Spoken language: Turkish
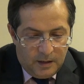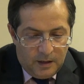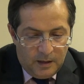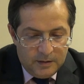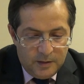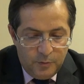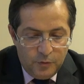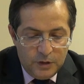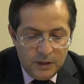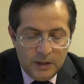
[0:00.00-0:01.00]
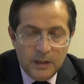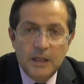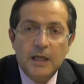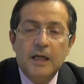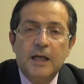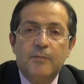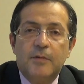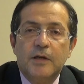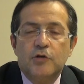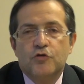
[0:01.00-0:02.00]
Antibiyotik iğne
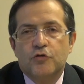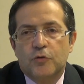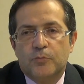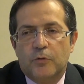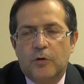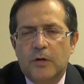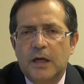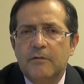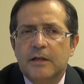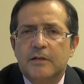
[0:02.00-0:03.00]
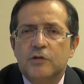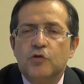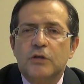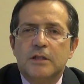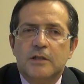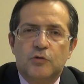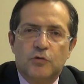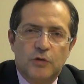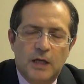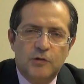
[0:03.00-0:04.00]
mi, şurup mu? Evet, çok sık
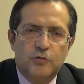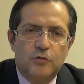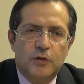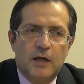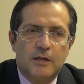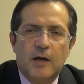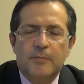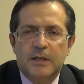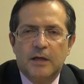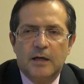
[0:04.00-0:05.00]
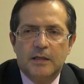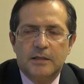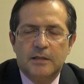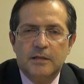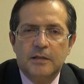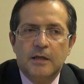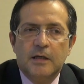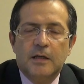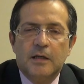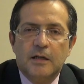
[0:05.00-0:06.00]
sorulan sorulardan bir tanesidir.
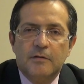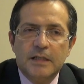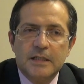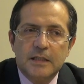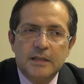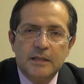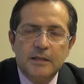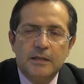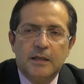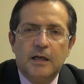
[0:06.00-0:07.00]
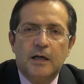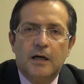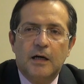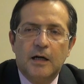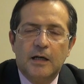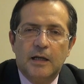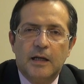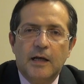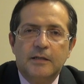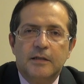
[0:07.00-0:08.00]
E, ve sıklıkla da
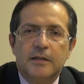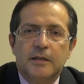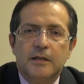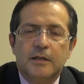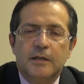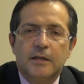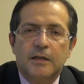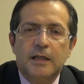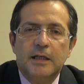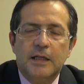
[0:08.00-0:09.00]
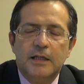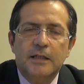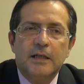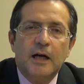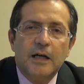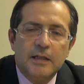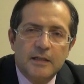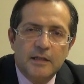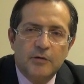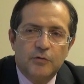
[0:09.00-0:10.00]
aileler e, iğnenin daha
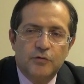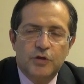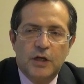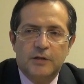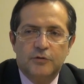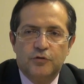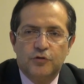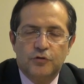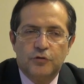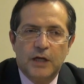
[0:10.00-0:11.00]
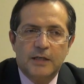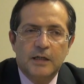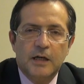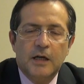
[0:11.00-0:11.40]
etkili olacağını düşünürler.